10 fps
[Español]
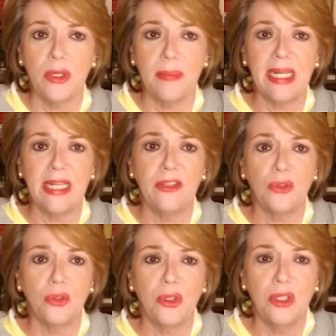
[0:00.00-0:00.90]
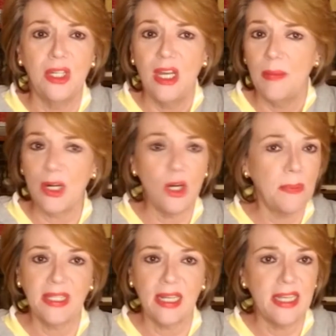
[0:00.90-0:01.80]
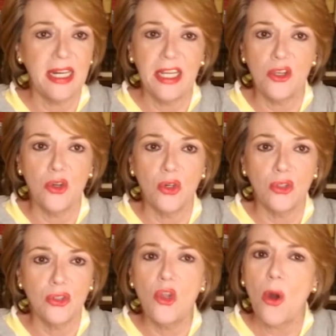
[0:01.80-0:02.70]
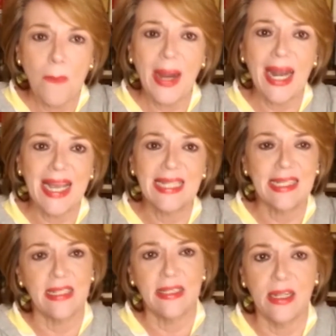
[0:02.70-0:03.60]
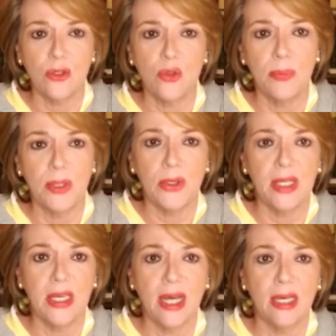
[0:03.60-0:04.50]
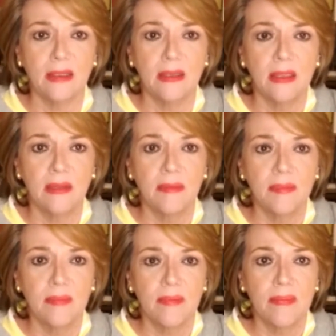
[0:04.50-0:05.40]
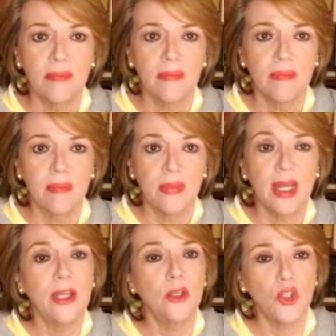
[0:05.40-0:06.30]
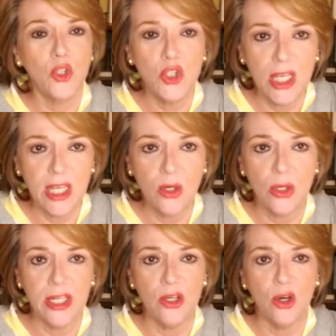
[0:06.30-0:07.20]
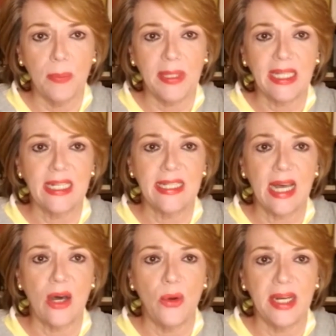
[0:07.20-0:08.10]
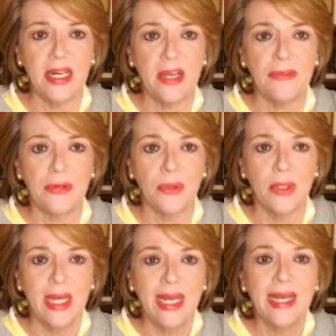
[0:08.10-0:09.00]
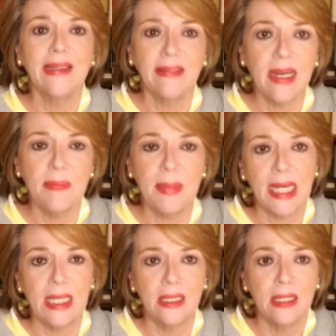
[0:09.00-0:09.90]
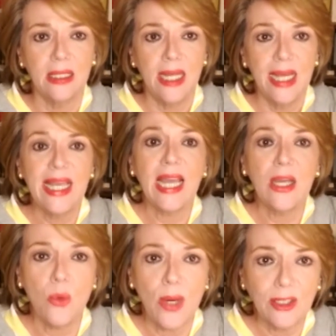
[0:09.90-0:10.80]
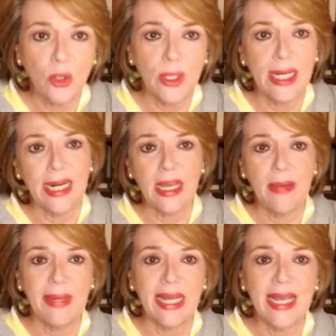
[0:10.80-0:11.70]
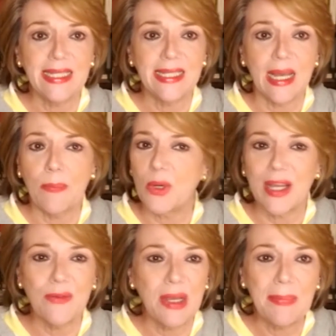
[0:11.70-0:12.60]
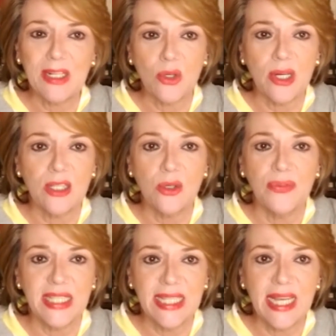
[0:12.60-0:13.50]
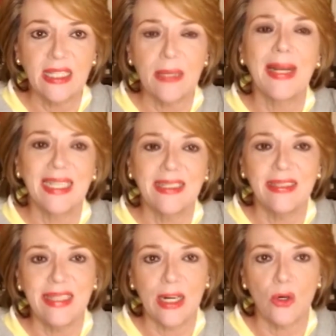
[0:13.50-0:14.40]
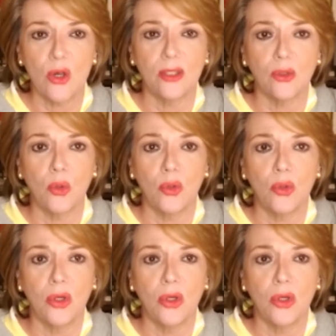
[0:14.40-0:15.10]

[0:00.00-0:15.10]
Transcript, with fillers: y ministros, pero el hospital de niños no parece ser su prioridad. Hay otros cinco niños hospitalizados en nefro que están mal y hay cuatro en el área de emergencia porque no hay personal suficiente para atenderlos a todos.